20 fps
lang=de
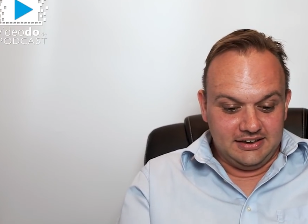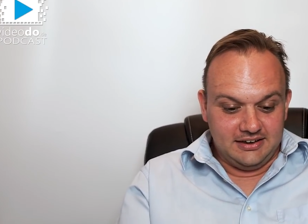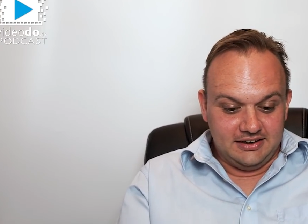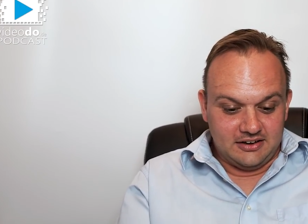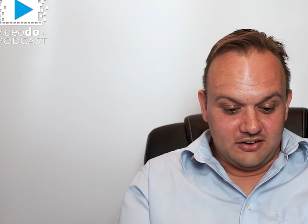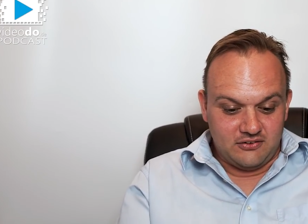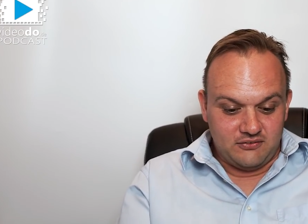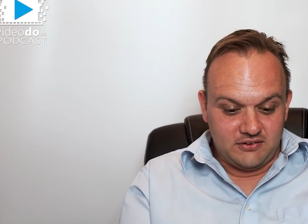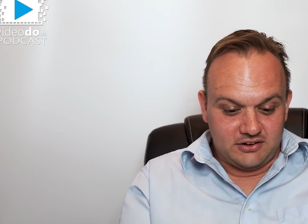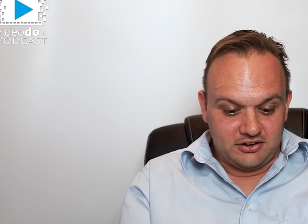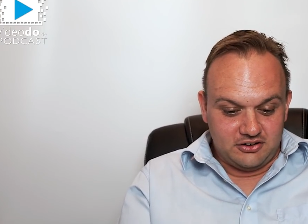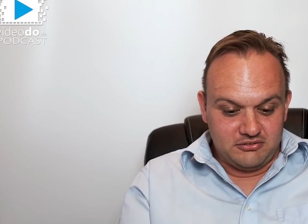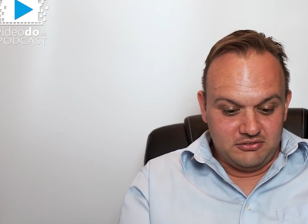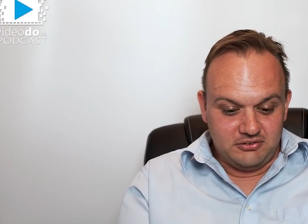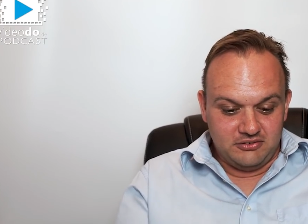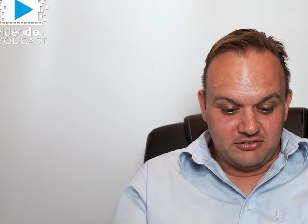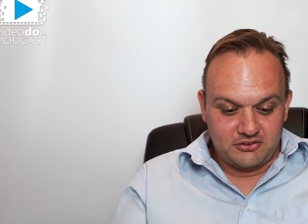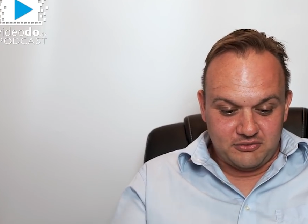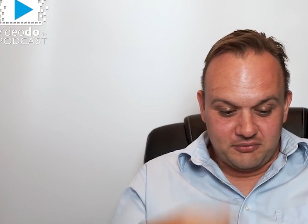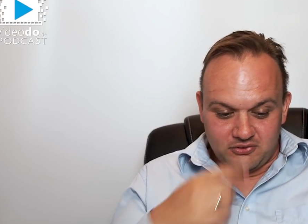Das ist wirklich
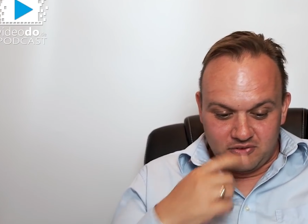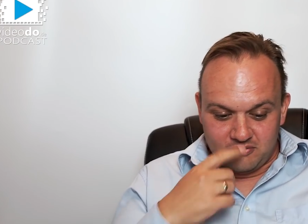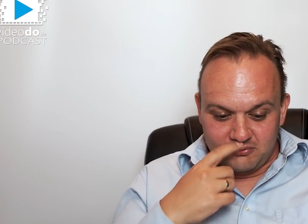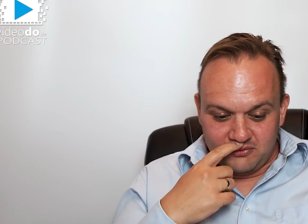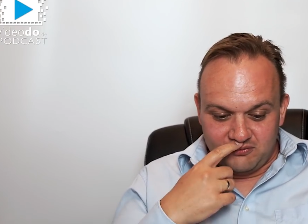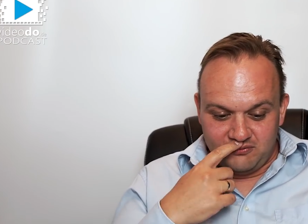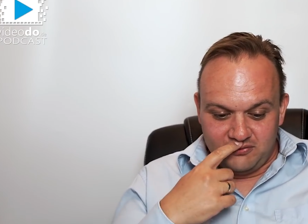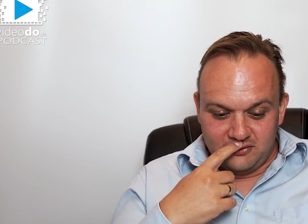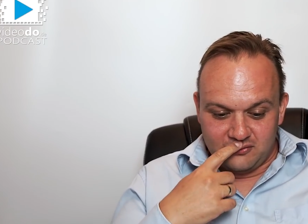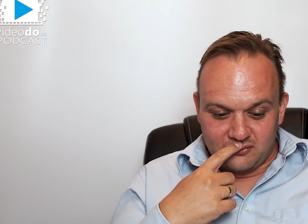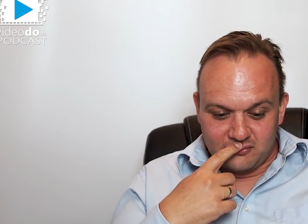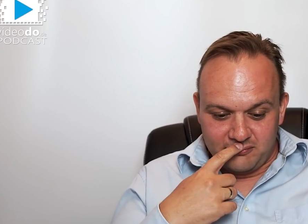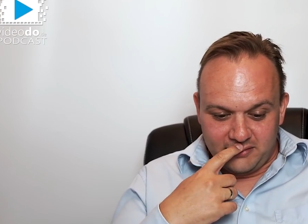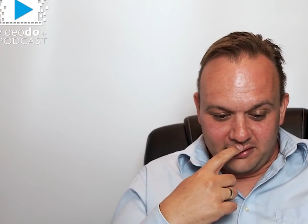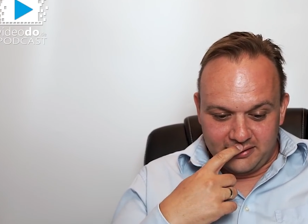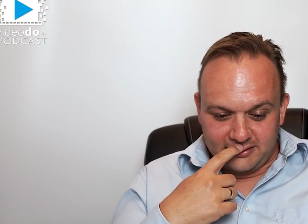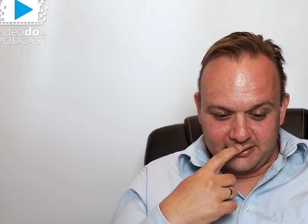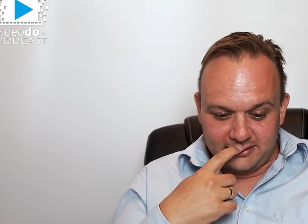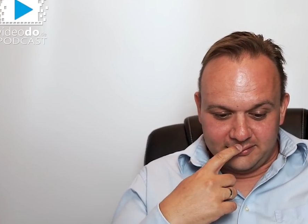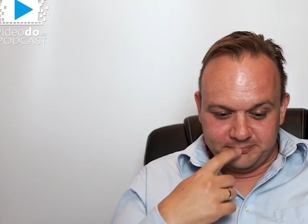cool, was man so mit Videos
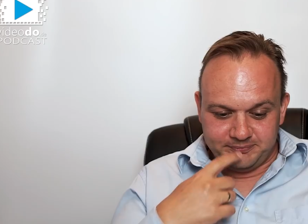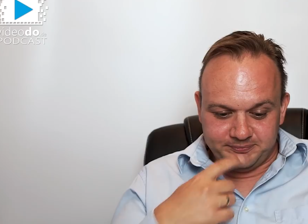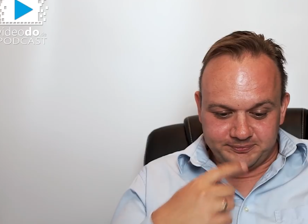machen kann.